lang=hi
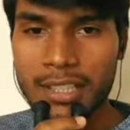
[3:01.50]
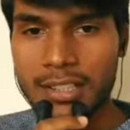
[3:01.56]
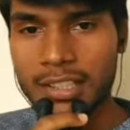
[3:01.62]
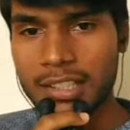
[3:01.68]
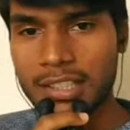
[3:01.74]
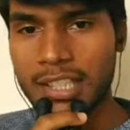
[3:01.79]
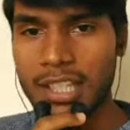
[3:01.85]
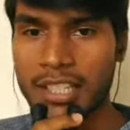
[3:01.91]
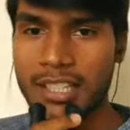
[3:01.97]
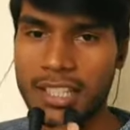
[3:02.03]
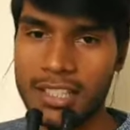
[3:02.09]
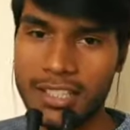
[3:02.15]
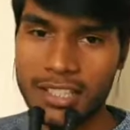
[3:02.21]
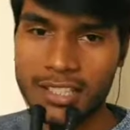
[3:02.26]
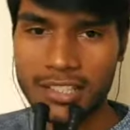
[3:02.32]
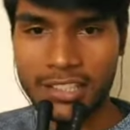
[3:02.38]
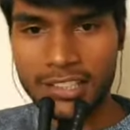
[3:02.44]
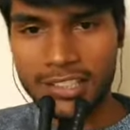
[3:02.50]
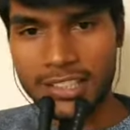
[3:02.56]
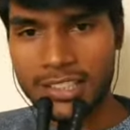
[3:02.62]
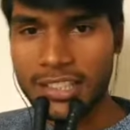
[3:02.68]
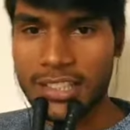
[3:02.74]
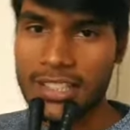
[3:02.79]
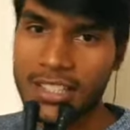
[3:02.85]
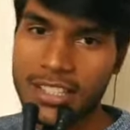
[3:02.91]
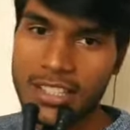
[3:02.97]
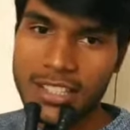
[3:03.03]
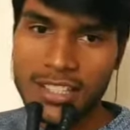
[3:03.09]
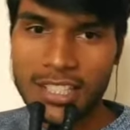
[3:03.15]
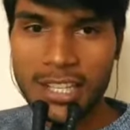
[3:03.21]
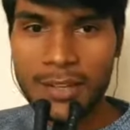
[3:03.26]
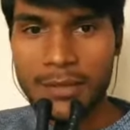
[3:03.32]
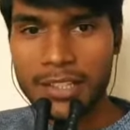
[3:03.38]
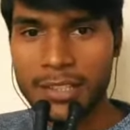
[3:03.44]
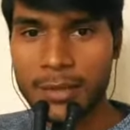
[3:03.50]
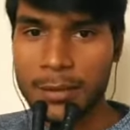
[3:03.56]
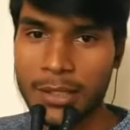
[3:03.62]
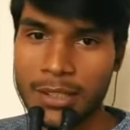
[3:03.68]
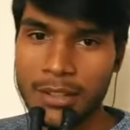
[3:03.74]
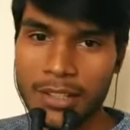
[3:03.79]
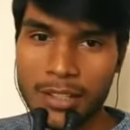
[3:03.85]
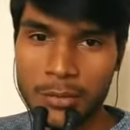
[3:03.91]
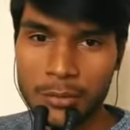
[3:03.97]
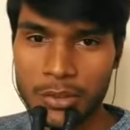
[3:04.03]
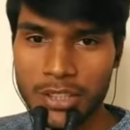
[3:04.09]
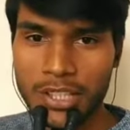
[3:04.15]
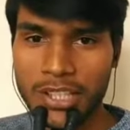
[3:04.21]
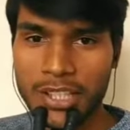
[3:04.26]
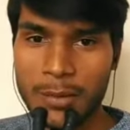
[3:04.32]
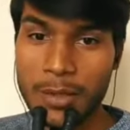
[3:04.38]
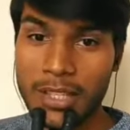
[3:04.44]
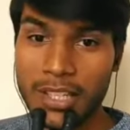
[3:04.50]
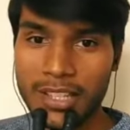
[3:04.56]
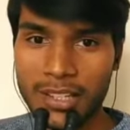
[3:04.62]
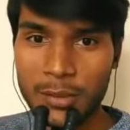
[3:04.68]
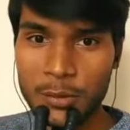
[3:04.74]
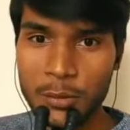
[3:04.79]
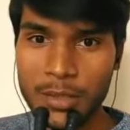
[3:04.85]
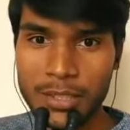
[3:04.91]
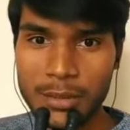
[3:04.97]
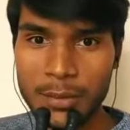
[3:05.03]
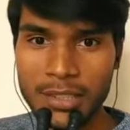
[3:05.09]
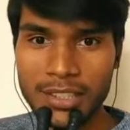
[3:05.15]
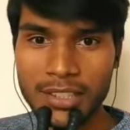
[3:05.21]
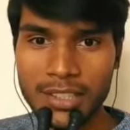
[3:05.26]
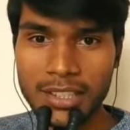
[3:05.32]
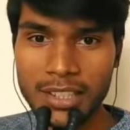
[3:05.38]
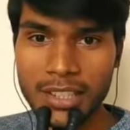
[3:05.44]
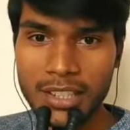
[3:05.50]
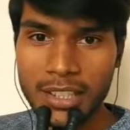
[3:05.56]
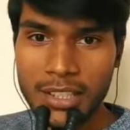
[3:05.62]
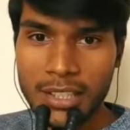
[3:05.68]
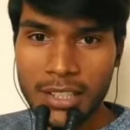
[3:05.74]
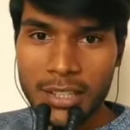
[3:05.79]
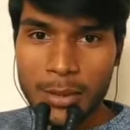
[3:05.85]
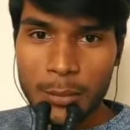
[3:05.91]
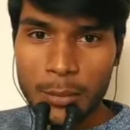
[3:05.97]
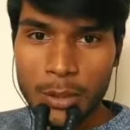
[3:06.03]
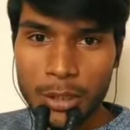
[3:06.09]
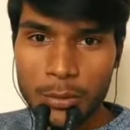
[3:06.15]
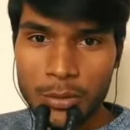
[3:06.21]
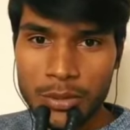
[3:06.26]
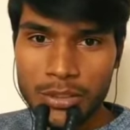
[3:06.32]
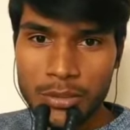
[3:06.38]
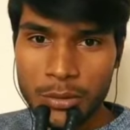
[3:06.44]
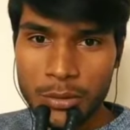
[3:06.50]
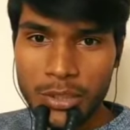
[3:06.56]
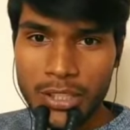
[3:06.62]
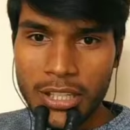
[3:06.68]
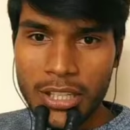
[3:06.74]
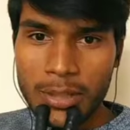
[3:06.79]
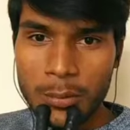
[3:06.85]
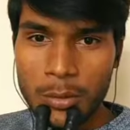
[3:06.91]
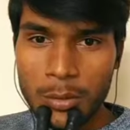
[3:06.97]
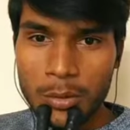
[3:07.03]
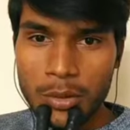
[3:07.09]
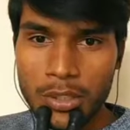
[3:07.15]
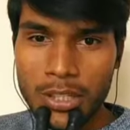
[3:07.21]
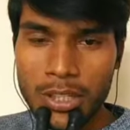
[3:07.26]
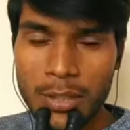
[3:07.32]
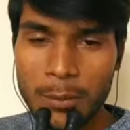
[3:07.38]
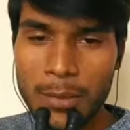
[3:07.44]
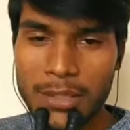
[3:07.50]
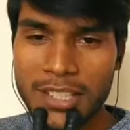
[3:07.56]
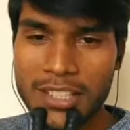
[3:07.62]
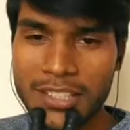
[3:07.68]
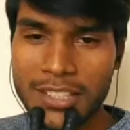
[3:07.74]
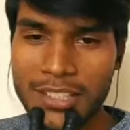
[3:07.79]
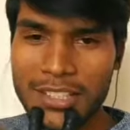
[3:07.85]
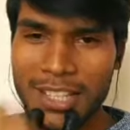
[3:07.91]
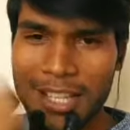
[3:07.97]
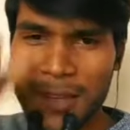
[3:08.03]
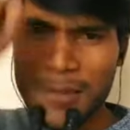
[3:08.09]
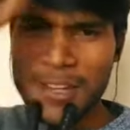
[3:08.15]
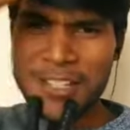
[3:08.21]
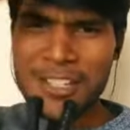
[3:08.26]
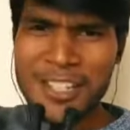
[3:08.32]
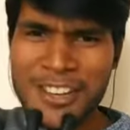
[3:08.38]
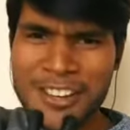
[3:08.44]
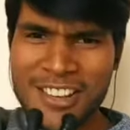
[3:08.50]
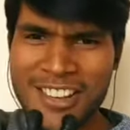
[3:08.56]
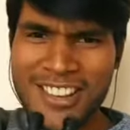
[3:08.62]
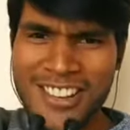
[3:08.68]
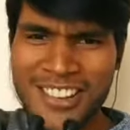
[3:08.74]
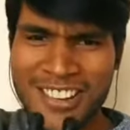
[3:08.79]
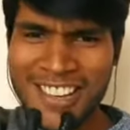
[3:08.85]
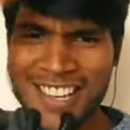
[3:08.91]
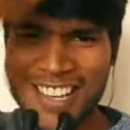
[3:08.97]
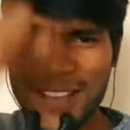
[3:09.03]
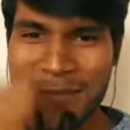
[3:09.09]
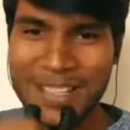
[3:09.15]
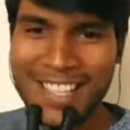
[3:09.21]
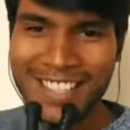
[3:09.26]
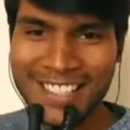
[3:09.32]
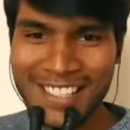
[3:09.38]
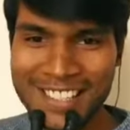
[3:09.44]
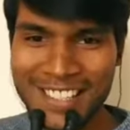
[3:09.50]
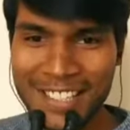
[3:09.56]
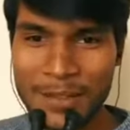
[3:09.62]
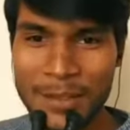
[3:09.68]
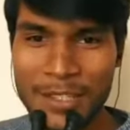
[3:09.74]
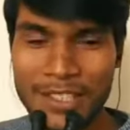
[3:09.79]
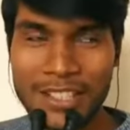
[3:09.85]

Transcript: ठीक ठीक ठीक ठीक लाइव ख़त्म होने के बाद ऑप्शन आएगा मैं ध्यान रखूँगा इस बात का बहुत बहुत शुक्रिया आप लोगों का पचास के सेलिब्रेशन ओ पचास के सेलिब्रेशन